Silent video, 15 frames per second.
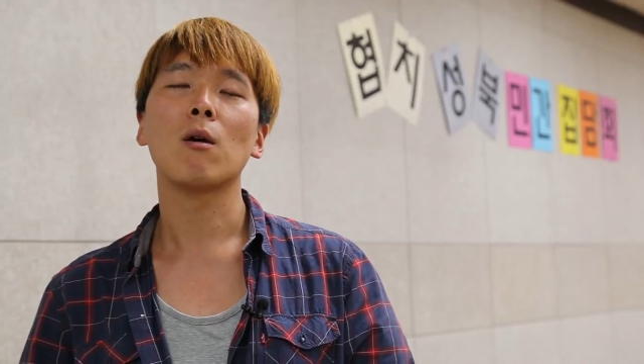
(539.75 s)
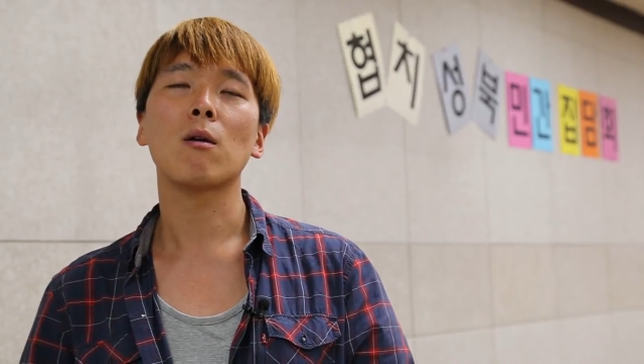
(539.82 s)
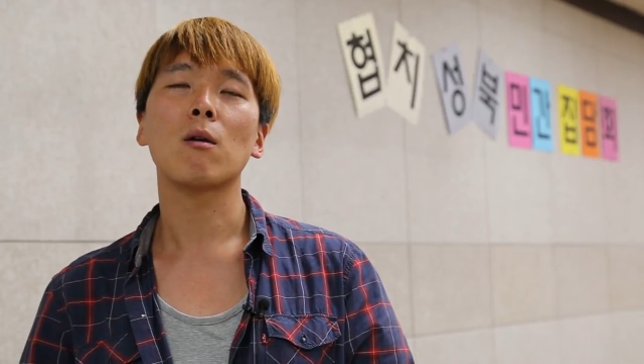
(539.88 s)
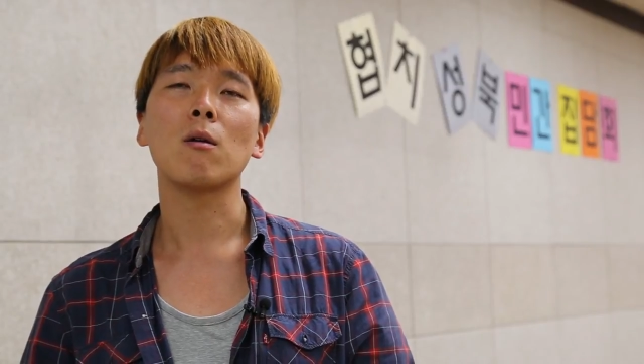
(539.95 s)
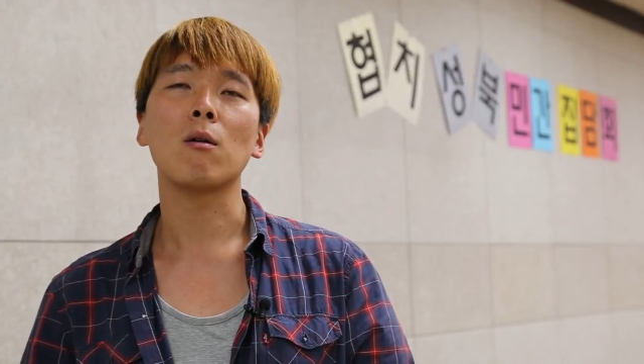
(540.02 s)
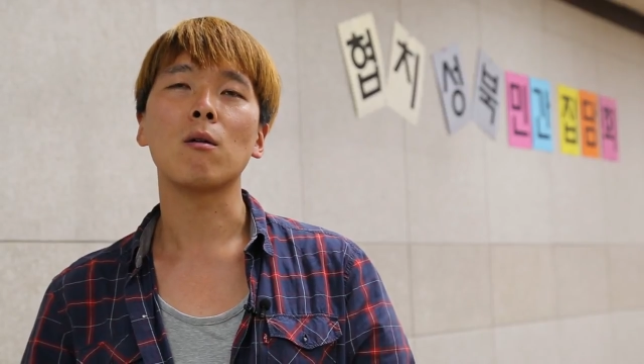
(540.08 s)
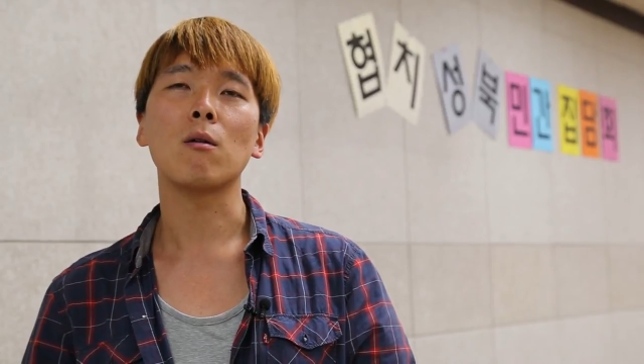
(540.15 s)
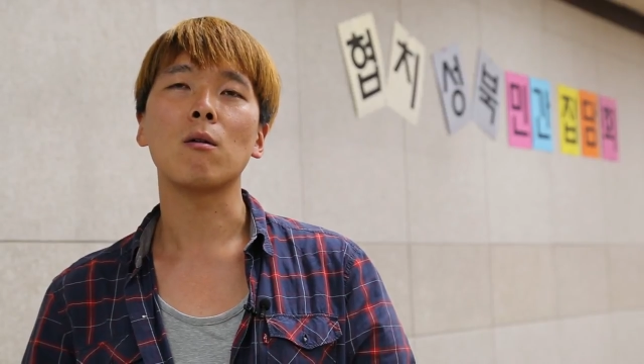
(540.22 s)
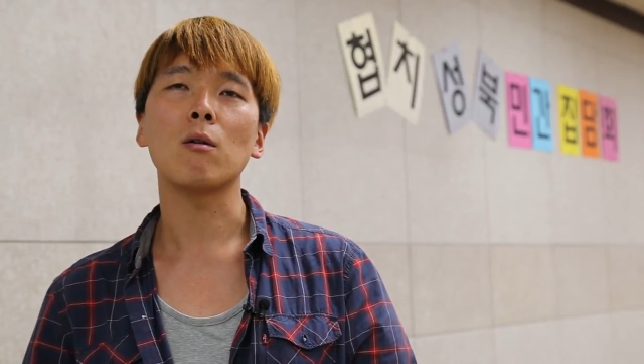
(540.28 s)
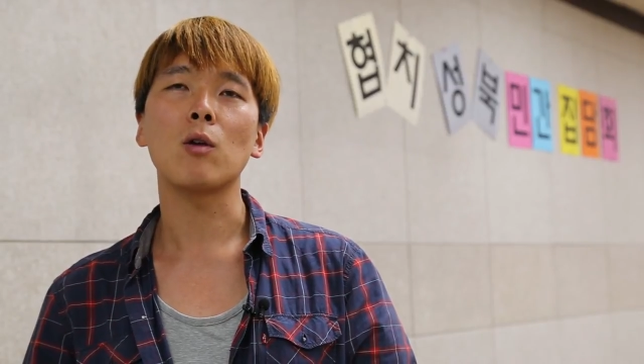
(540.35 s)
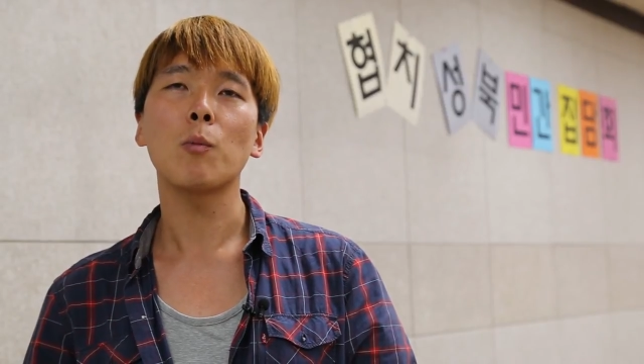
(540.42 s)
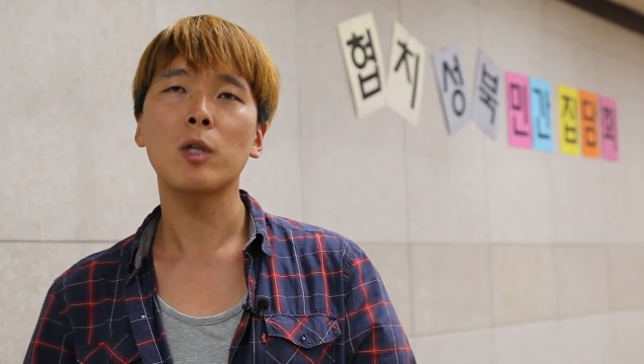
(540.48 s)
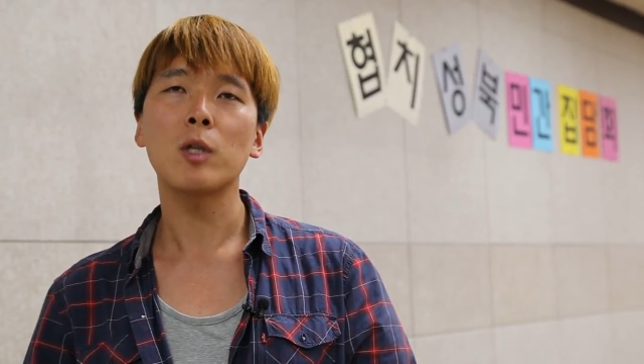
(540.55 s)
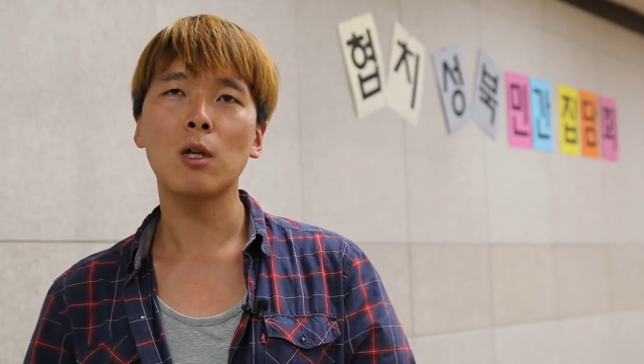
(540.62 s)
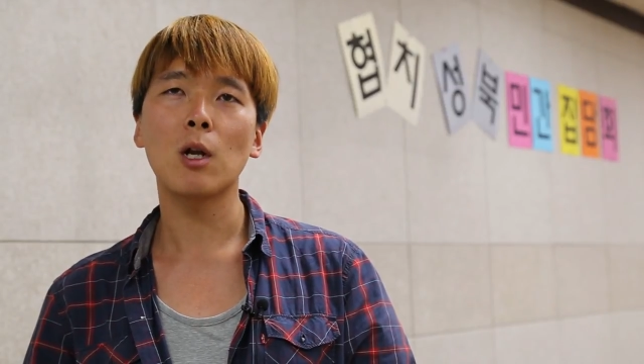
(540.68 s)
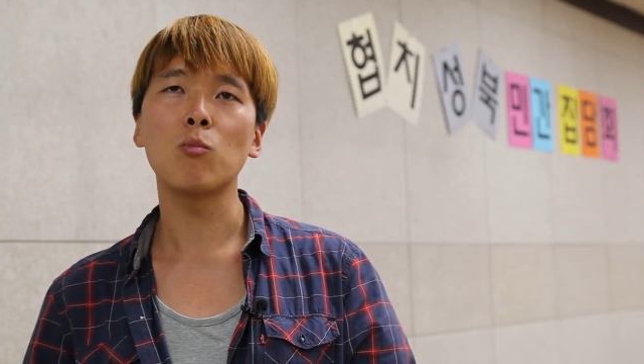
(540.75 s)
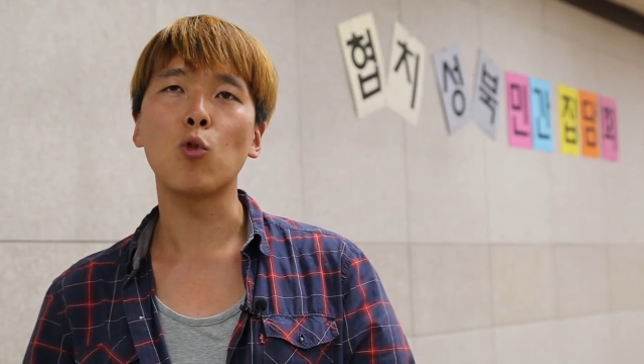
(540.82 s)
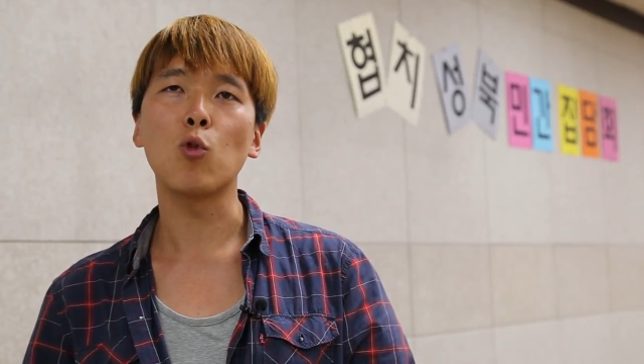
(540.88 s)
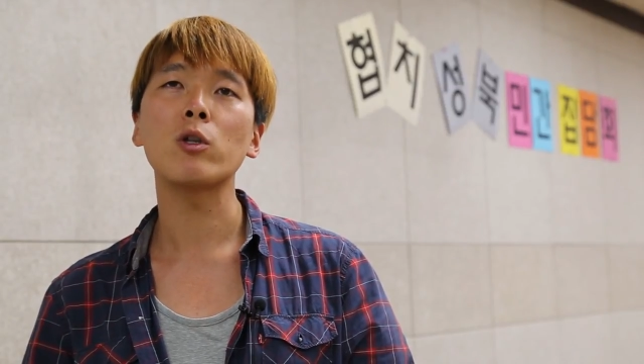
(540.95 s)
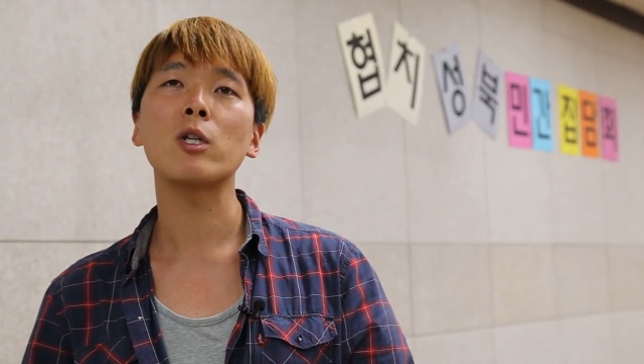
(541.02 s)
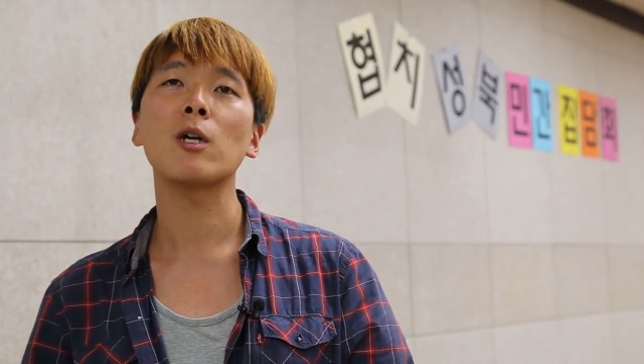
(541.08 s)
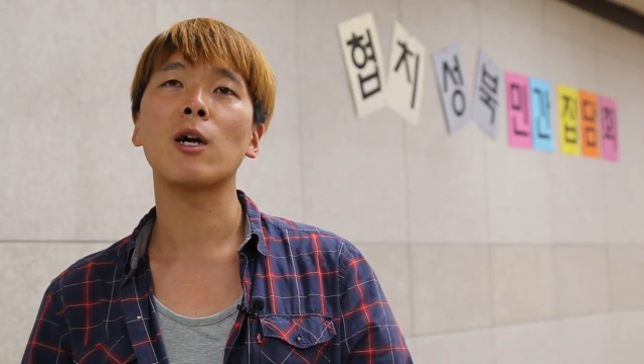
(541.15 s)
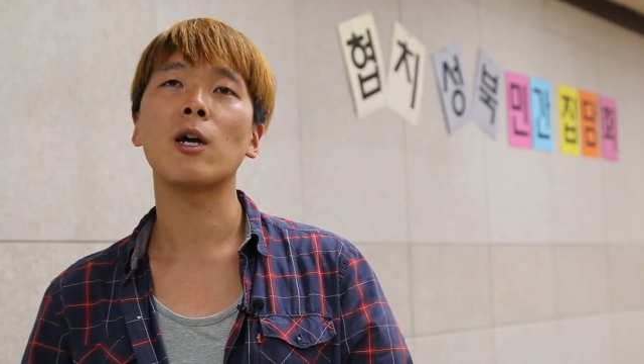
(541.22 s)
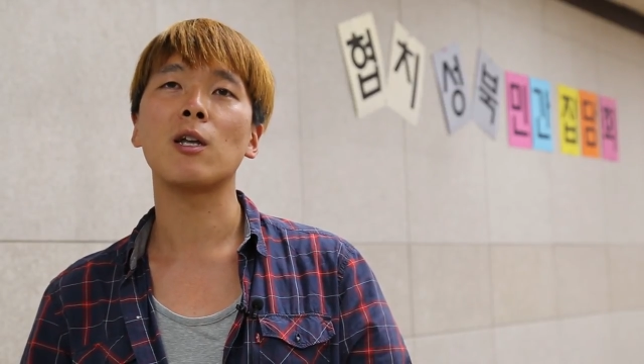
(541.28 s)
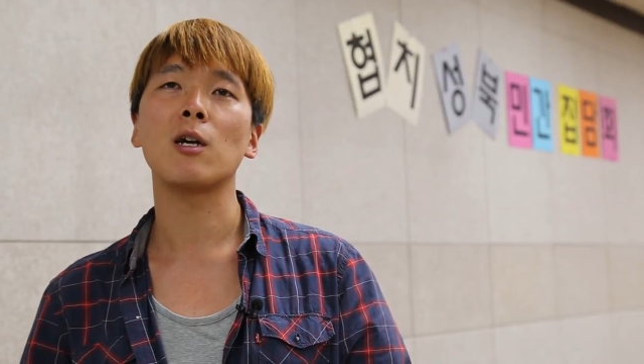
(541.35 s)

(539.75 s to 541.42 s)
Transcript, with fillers: 그 협치란 무엇인가에